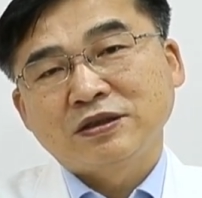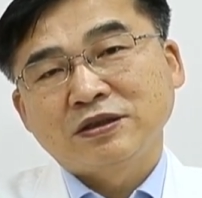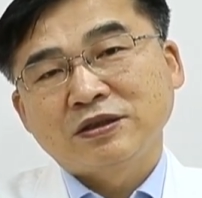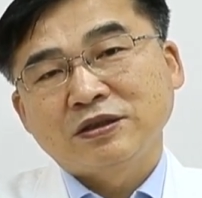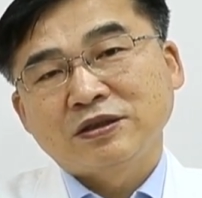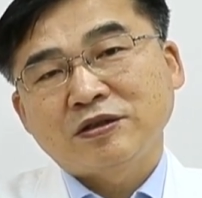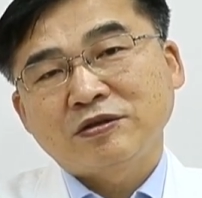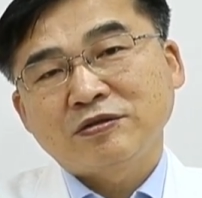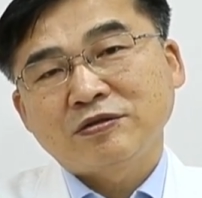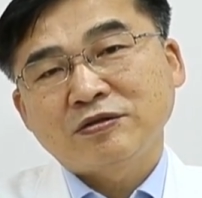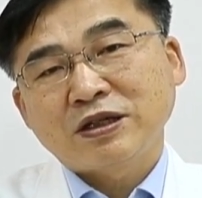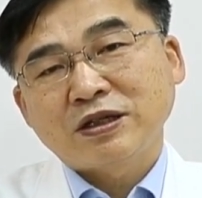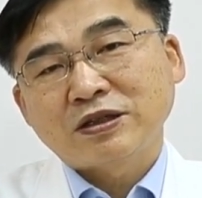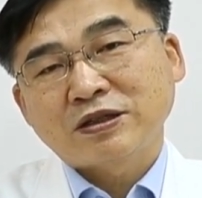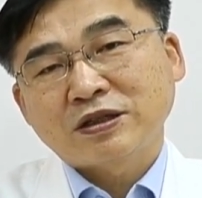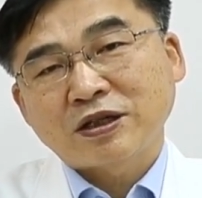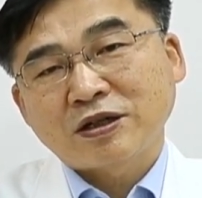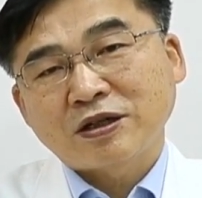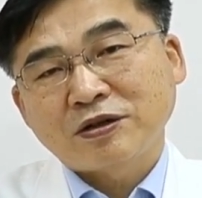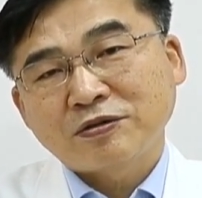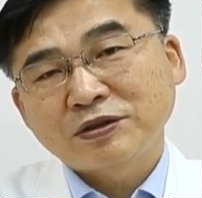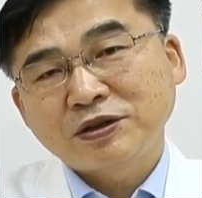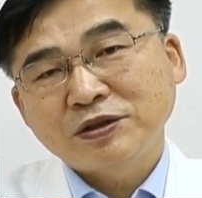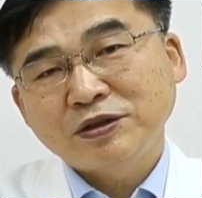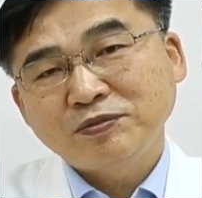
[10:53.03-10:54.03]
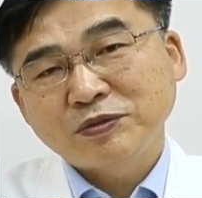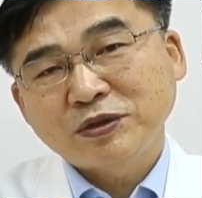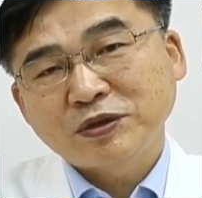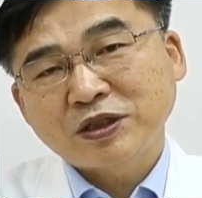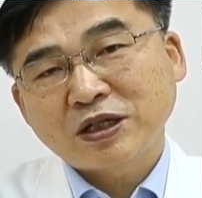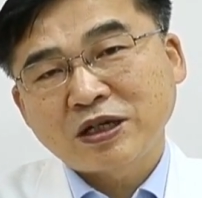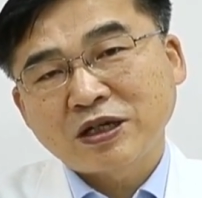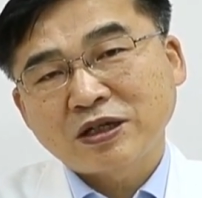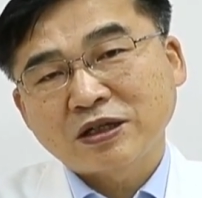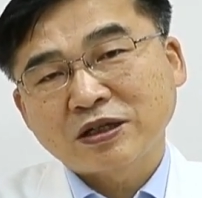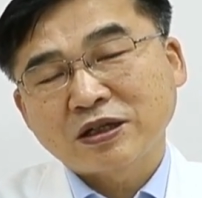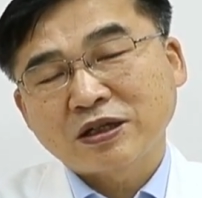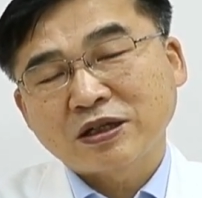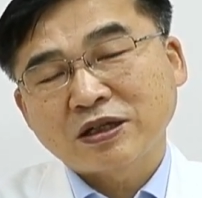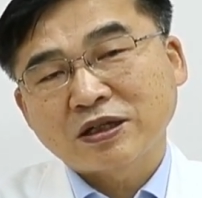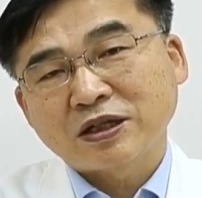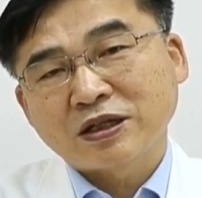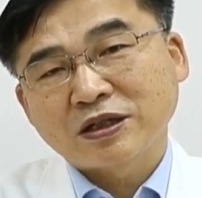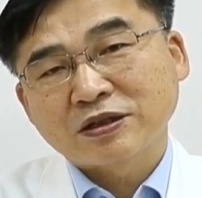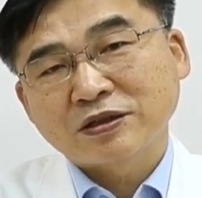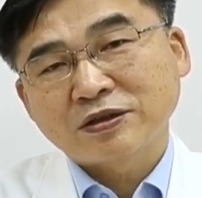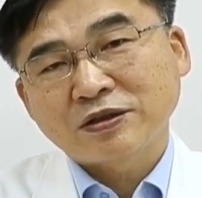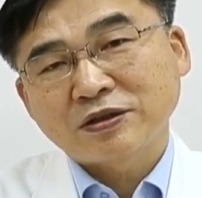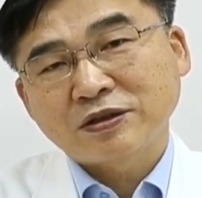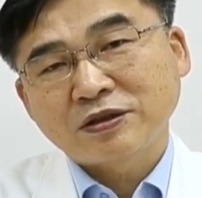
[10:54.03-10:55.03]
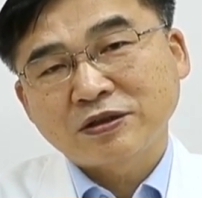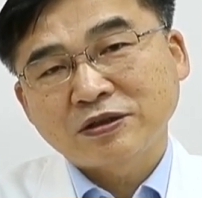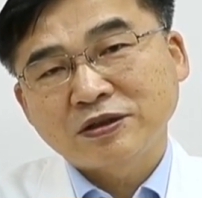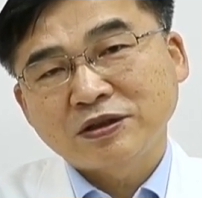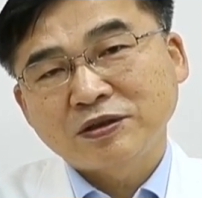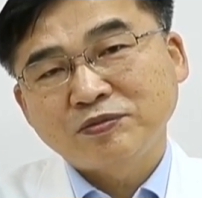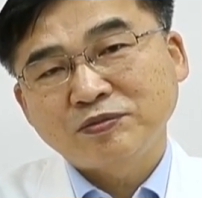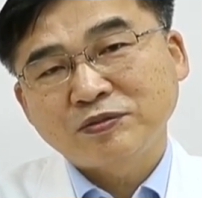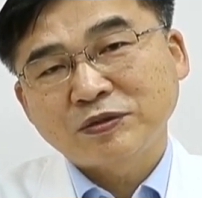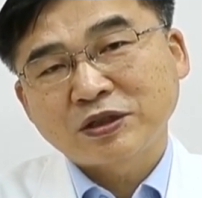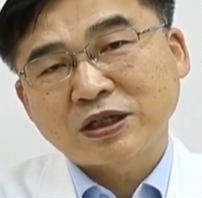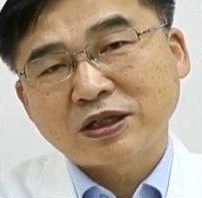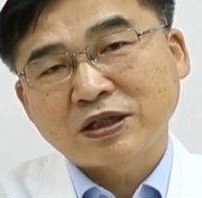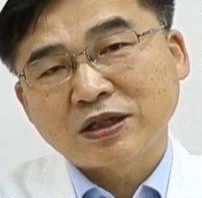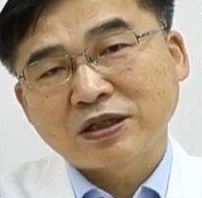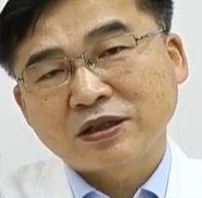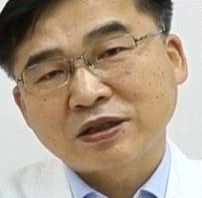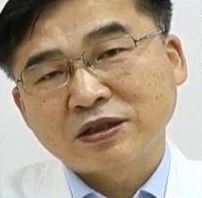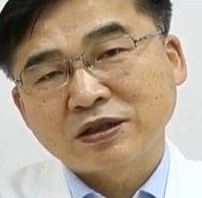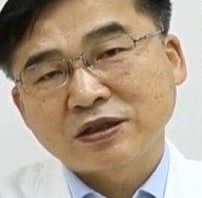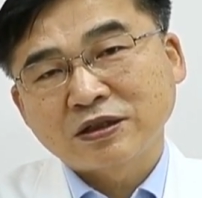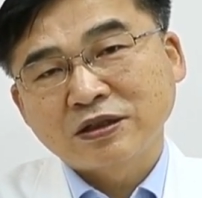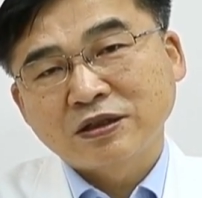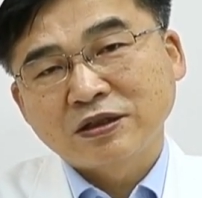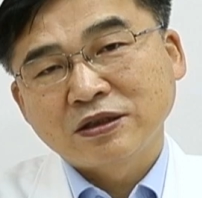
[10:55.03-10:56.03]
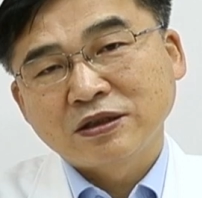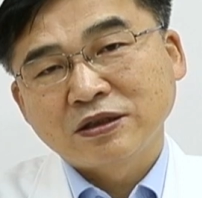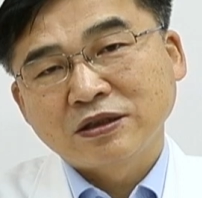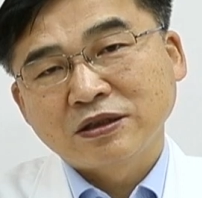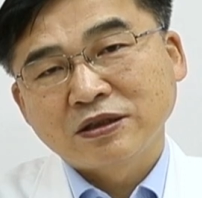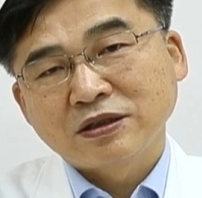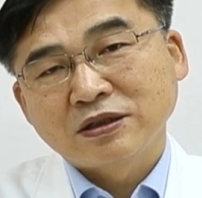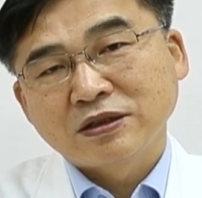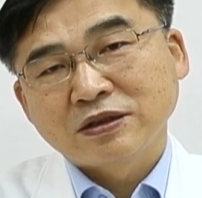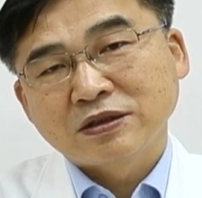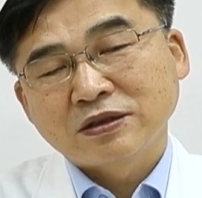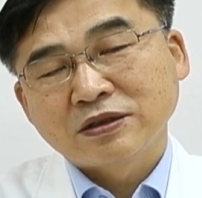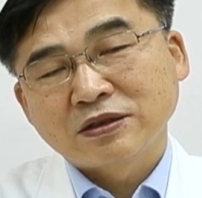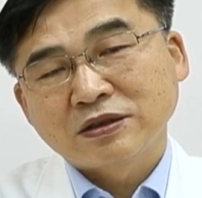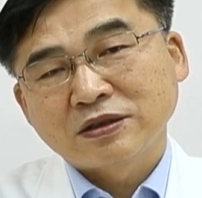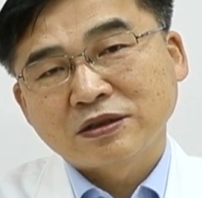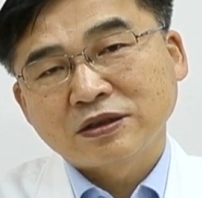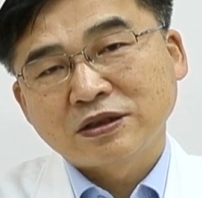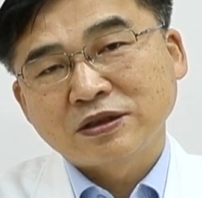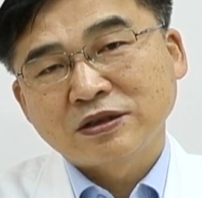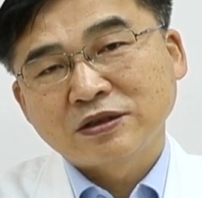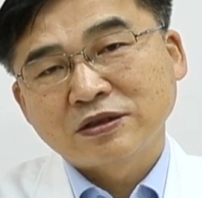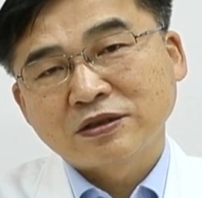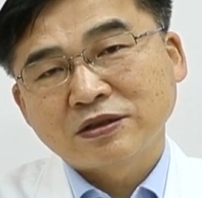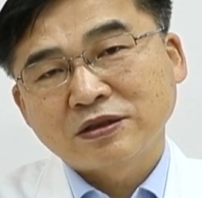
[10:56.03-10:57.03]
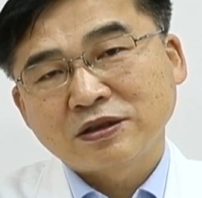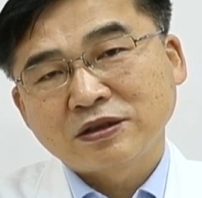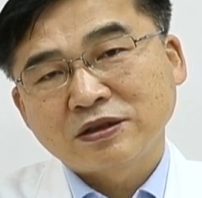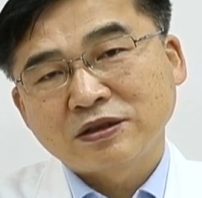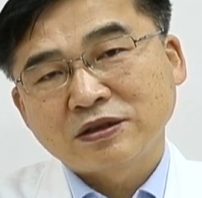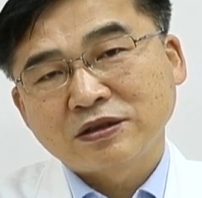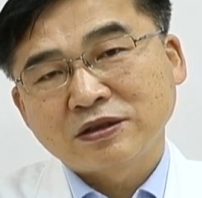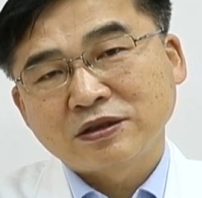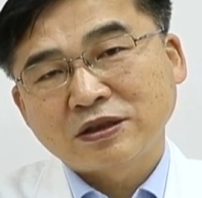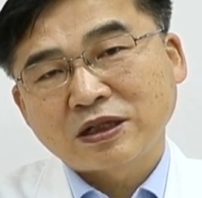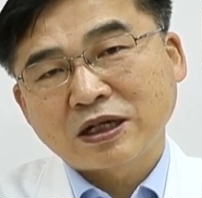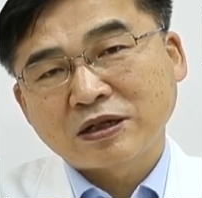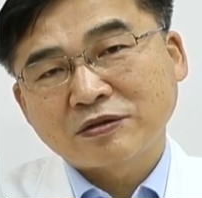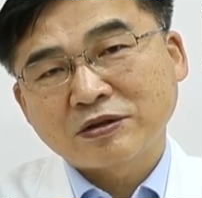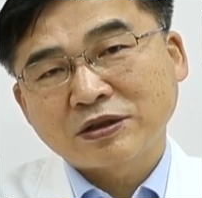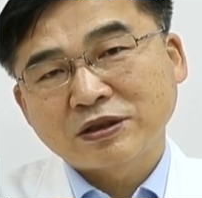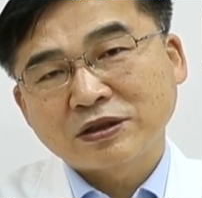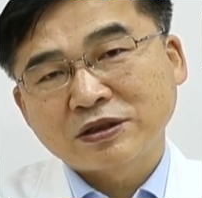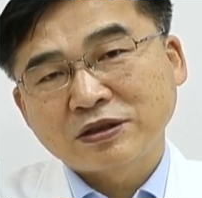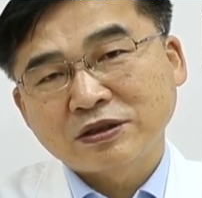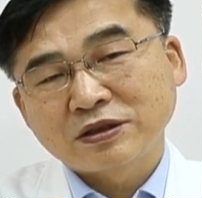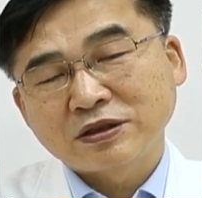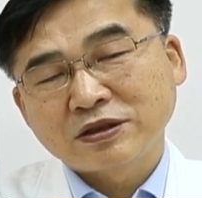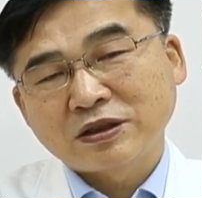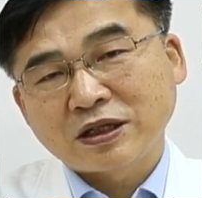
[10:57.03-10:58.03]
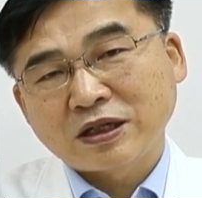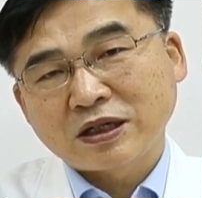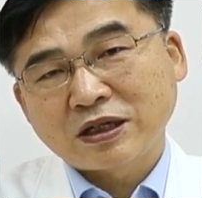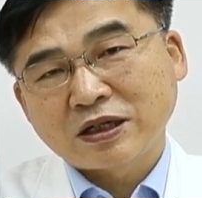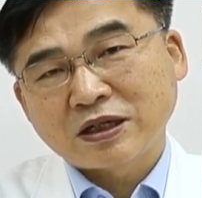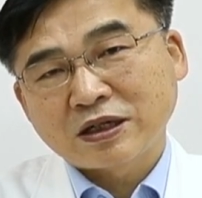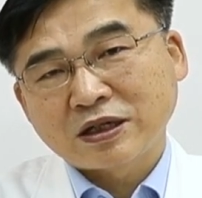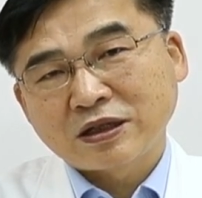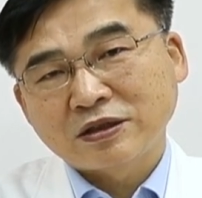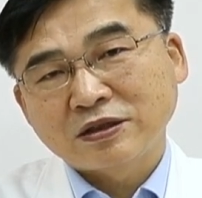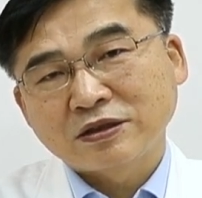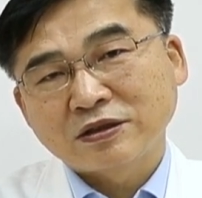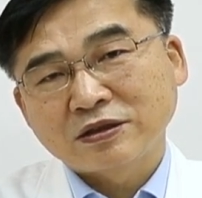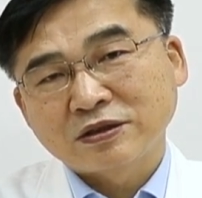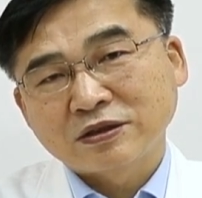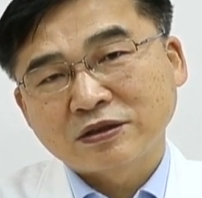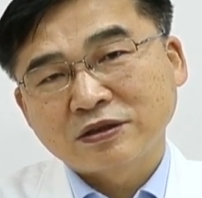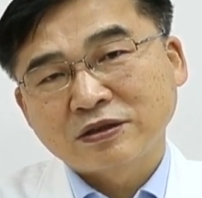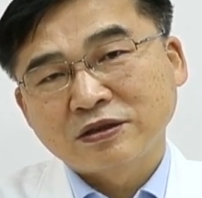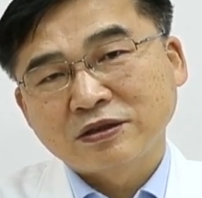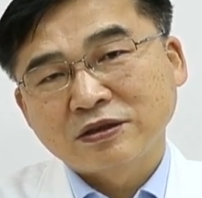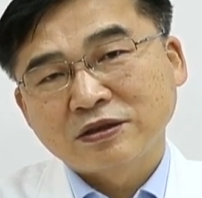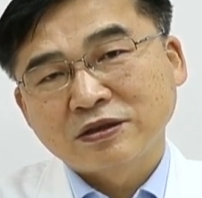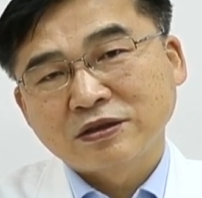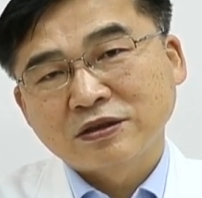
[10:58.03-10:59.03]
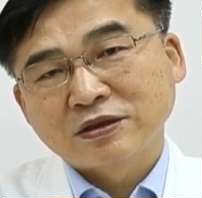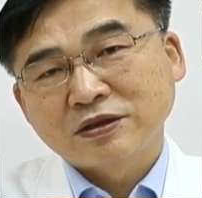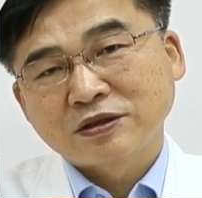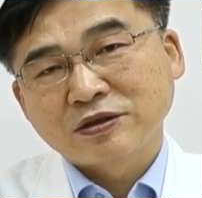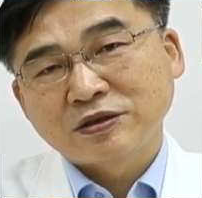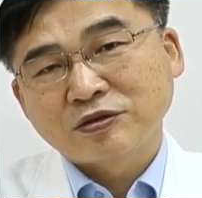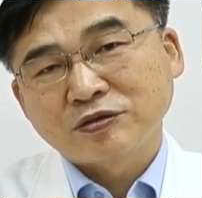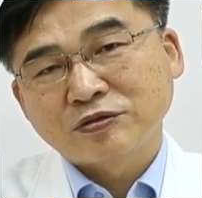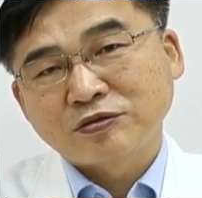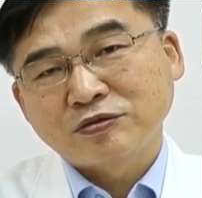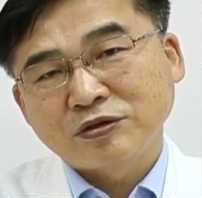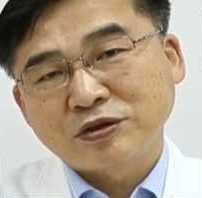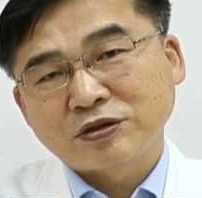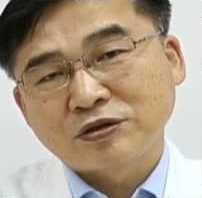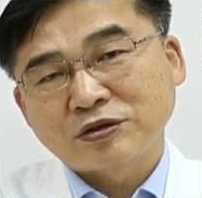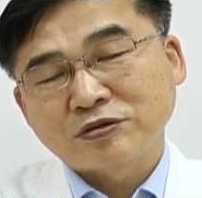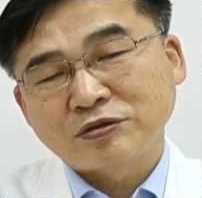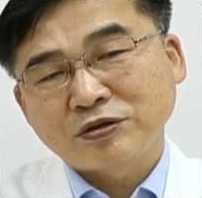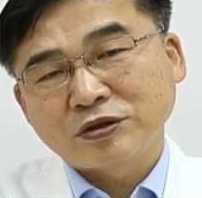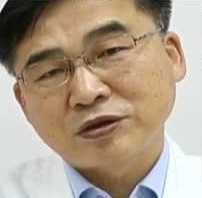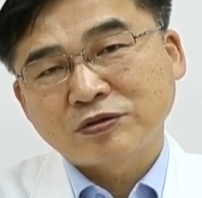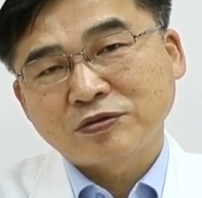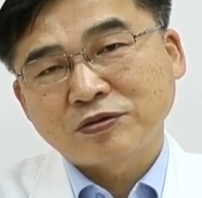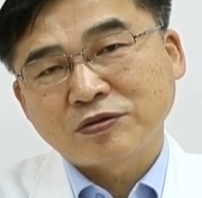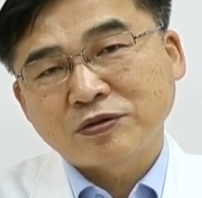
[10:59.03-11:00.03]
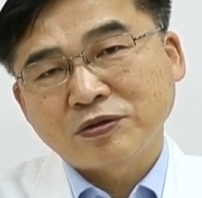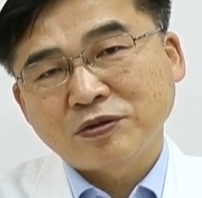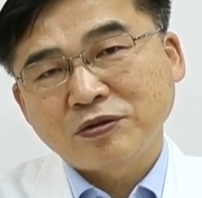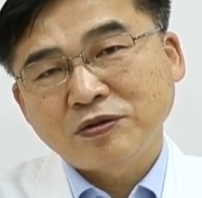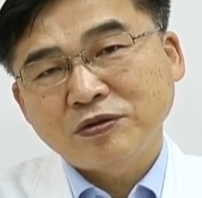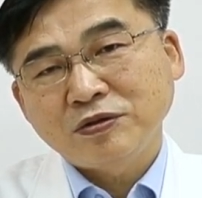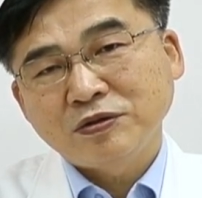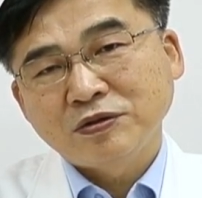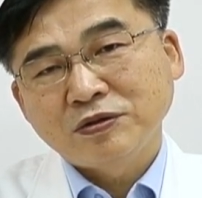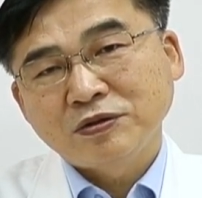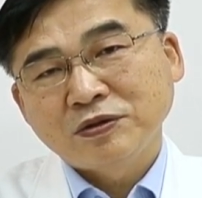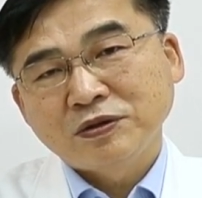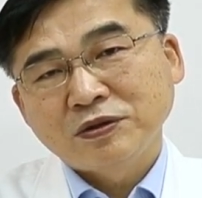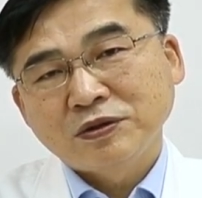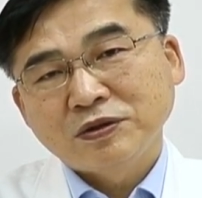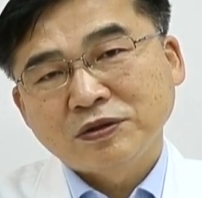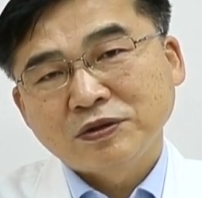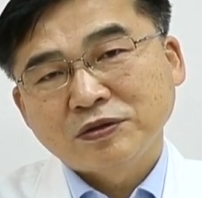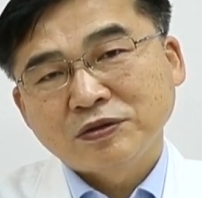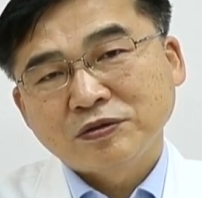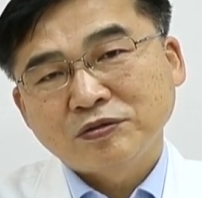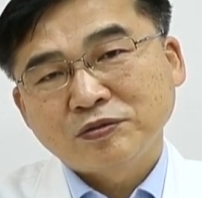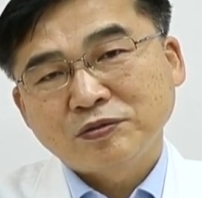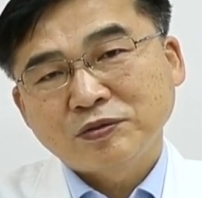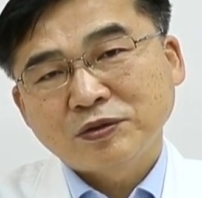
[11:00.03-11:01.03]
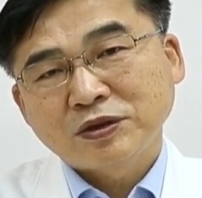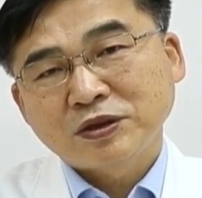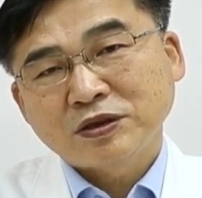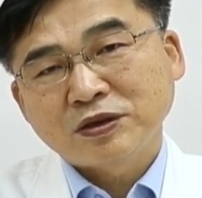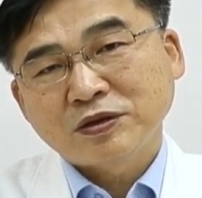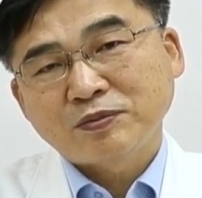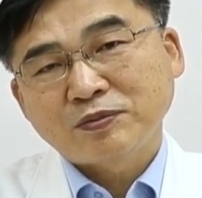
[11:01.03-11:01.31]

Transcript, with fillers: 혈관을 타고 심장에 가서 심장 기능을 악화시킨다라는 기존도 있을 수 있고 두 번째는